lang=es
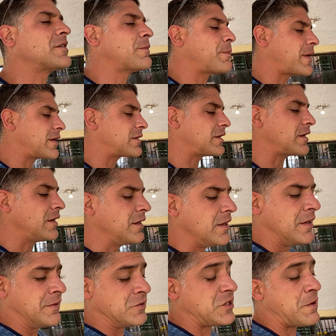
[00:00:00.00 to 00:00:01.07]
esa parte.
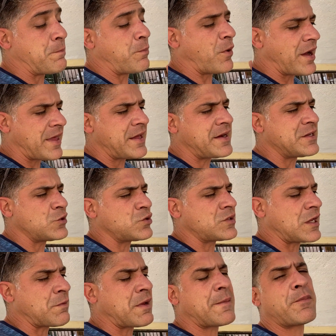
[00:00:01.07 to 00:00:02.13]
Si pueden y si
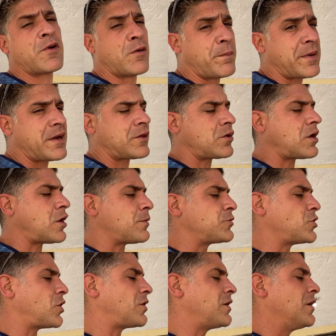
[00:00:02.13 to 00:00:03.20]
ustedes van a poner un perrito en
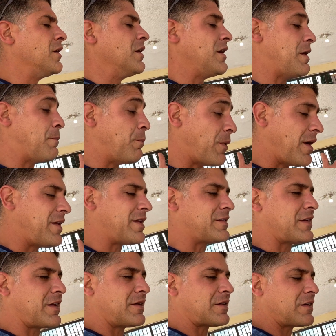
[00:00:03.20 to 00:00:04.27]
adopción y pueden
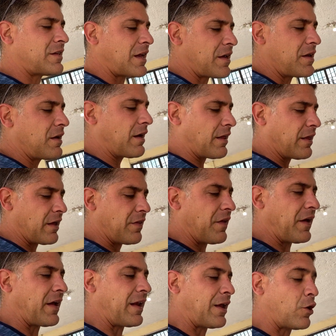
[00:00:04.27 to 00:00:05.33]
hacer esa técnica
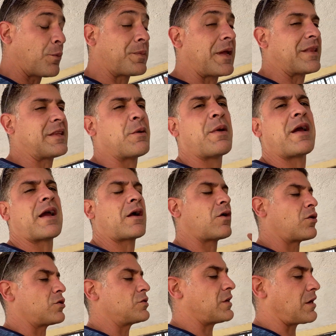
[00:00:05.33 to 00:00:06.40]
de, que el adoptante venga a
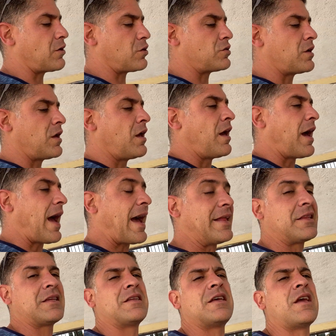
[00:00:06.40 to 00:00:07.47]
conocerlos
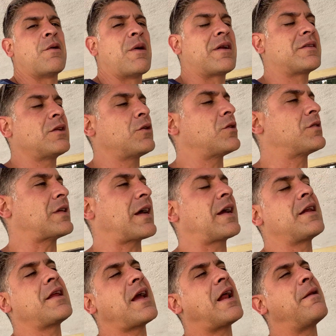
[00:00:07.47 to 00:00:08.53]
antes de llevarse los está
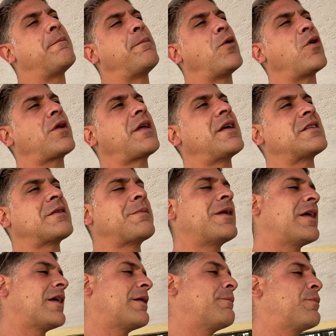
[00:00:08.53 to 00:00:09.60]
genial porque de esa
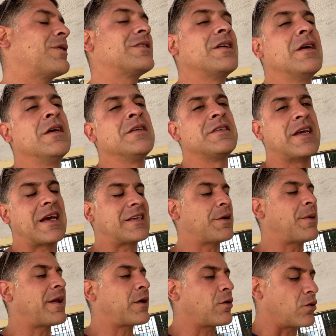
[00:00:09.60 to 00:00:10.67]
manera pues ya se
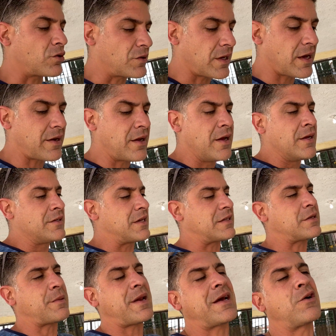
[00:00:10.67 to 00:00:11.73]
van a conocer, ya
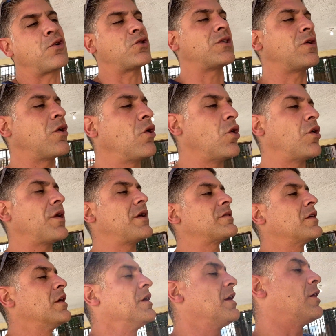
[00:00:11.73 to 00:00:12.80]
se van a conocer
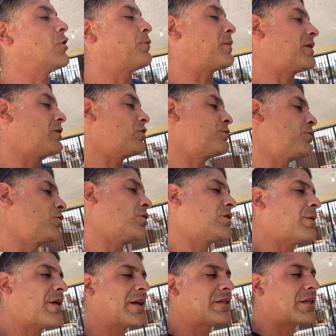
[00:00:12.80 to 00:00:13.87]
olores y los perritos pues no se
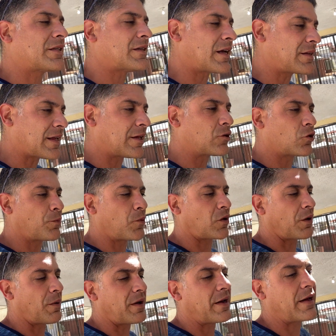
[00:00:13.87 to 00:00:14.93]
van a estresar tantos
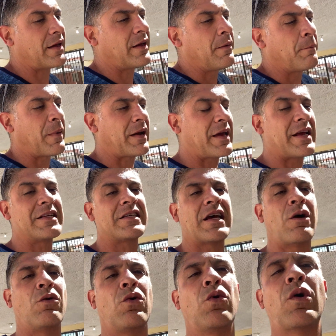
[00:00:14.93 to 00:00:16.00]
porque van a, van a irse
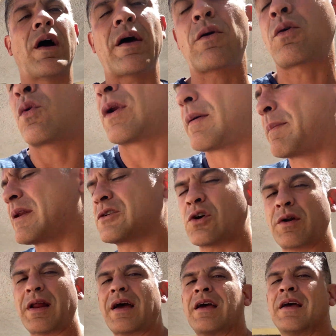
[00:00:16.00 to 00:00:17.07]
a un lugar o con una
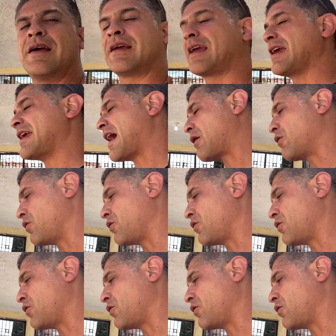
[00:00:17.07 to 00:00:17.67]
persona que ya